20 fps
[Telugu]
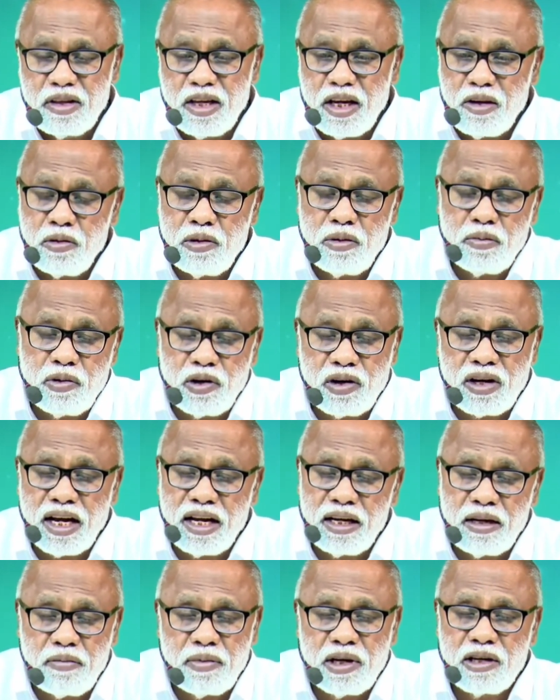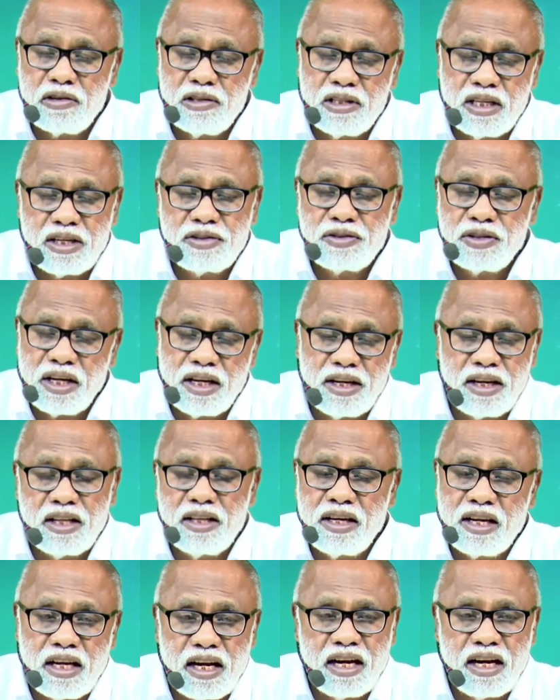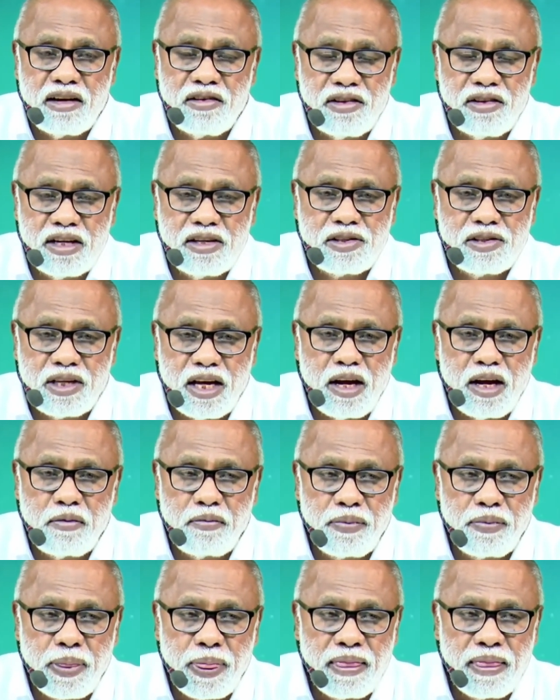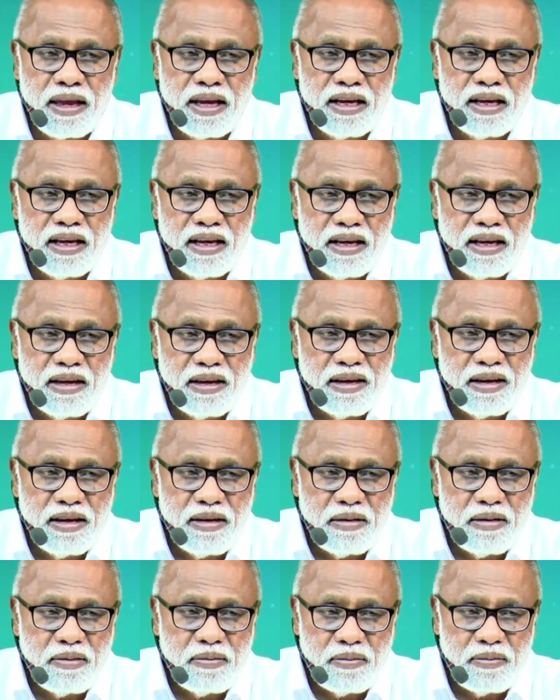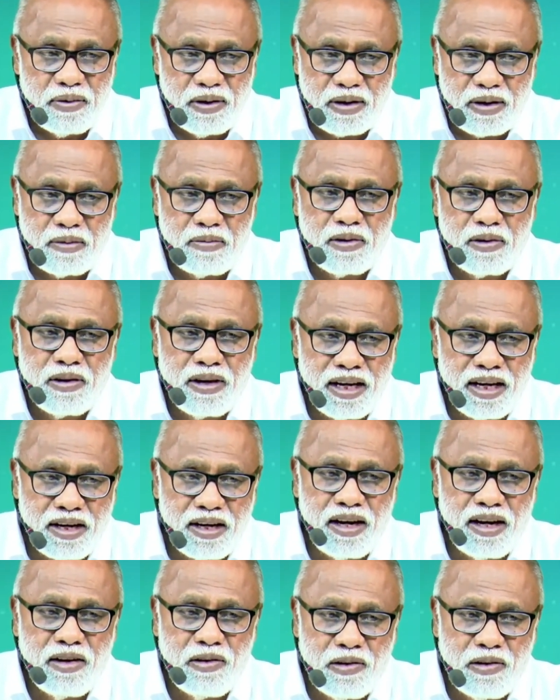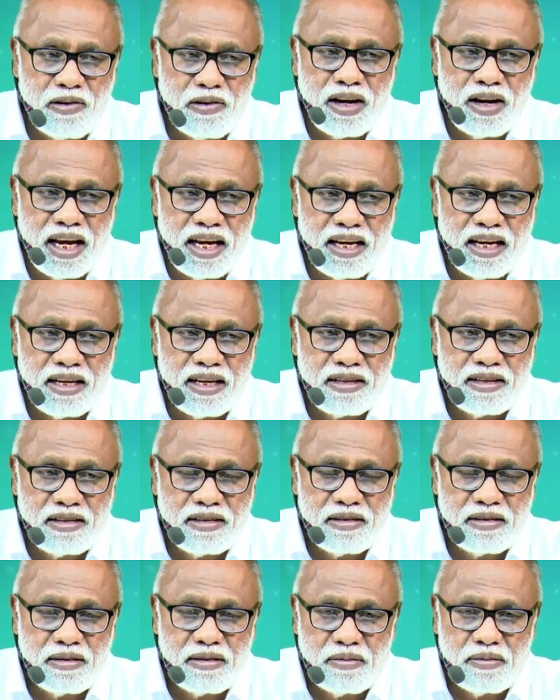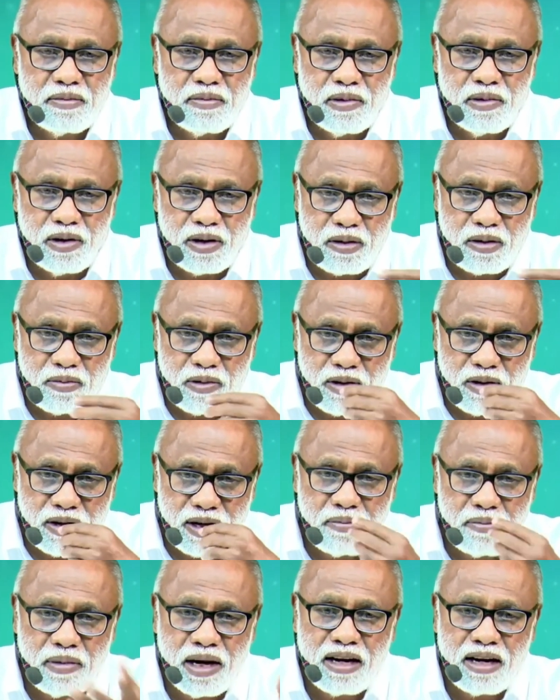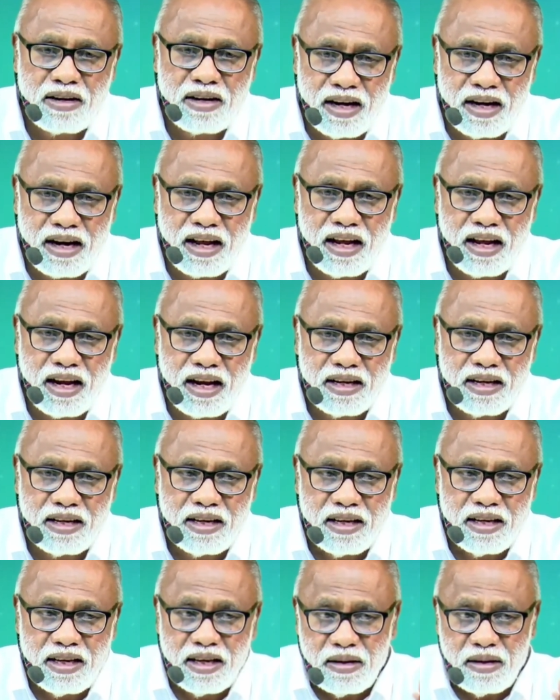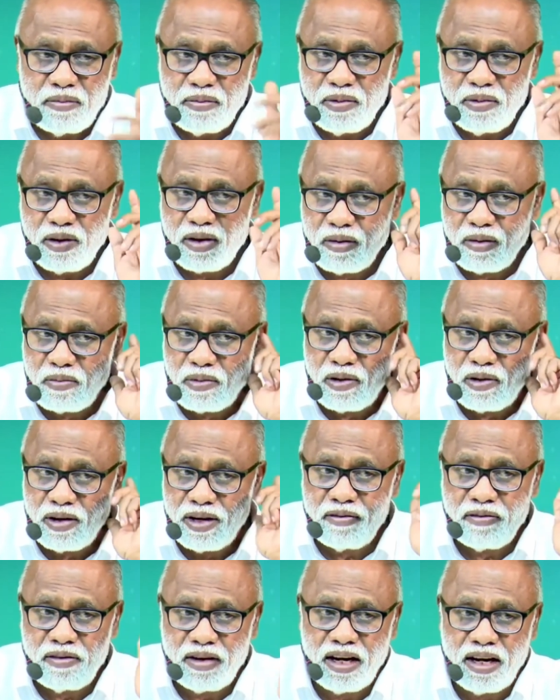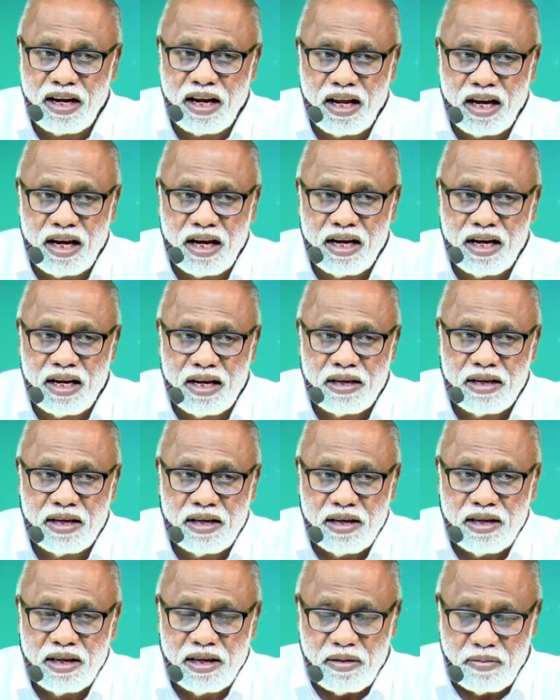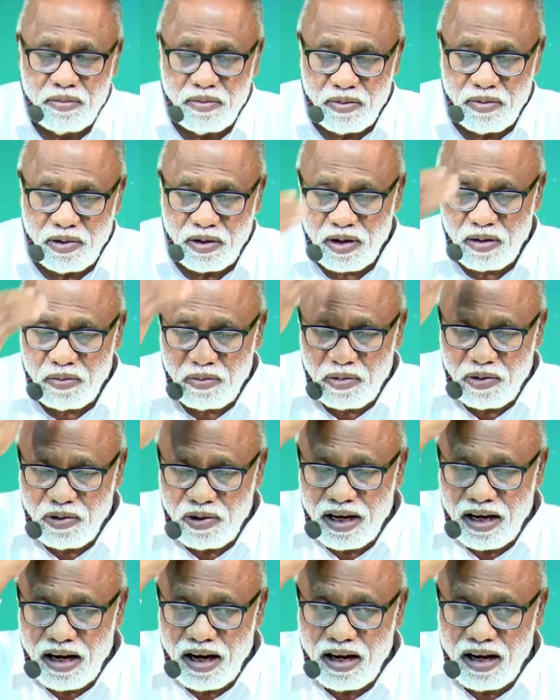దేవుని ముఖాన్ని మరుగు చేస్తాయని ఎందుకన్నాడు తెలుసా ముఖంలోనే కళ్ళు ఉన్నాయి ముఖంలోనే మాట్లాడాలా ముఖంలోనే వినాలా ముఖంలోనే